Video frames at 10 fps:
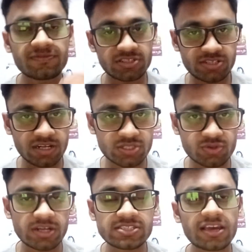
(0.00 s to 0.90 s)
फर्स्ट ईयर
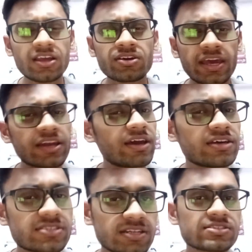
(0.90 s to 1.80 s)
स्टूडेंट्स के लिए एक
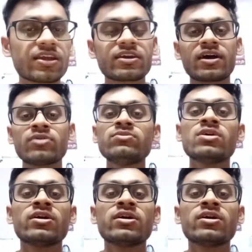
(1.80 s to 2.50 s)
नया सीरीज़ लेके आ रहा हूँ